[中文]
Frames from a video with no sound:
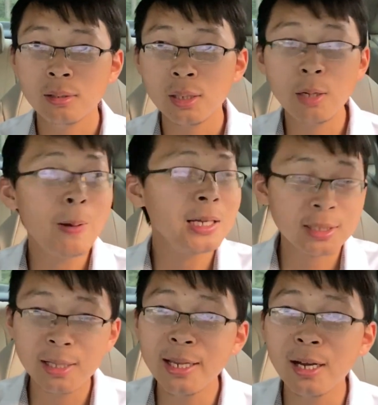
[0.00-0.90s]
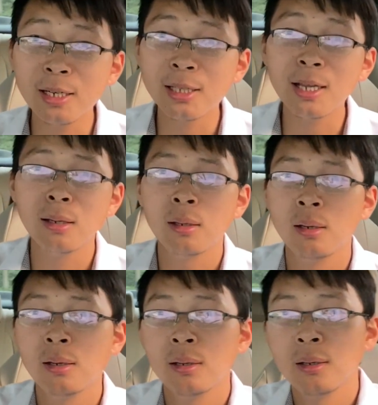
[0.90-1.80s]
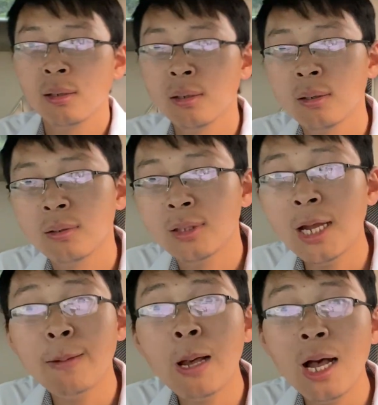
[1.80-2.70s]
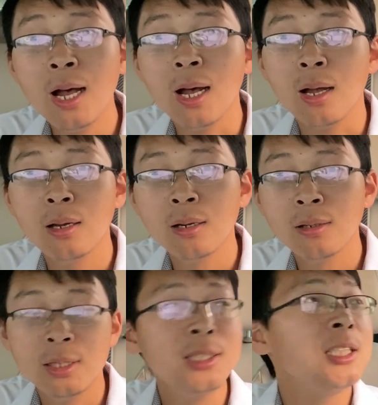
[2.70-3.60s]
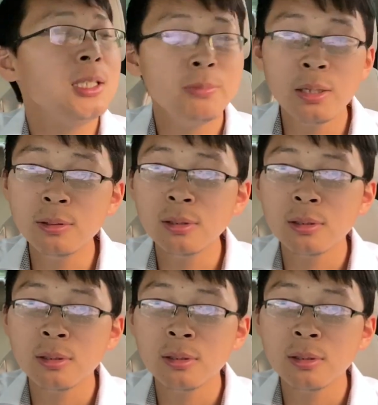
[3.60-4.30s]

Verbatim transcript: 他都胖成那样了，他他还怕？那习近平，